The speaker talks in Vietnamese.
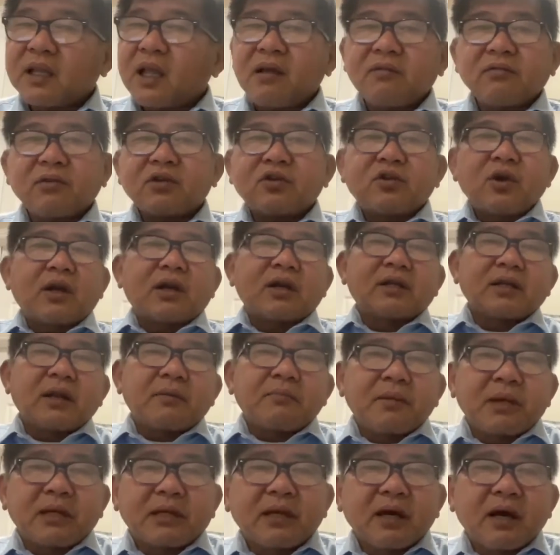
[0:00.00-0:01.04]
đó cái chuyện
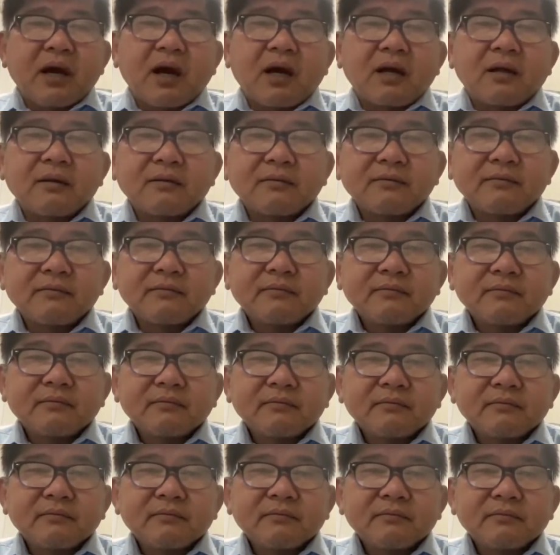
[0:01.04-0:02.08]
rất bình thường
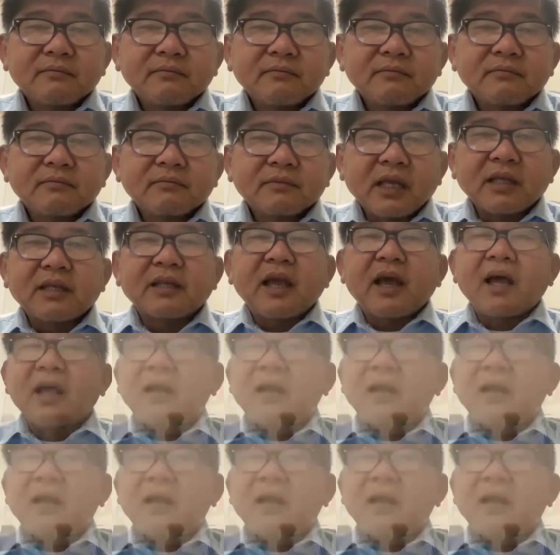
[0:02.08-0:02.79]
Thầy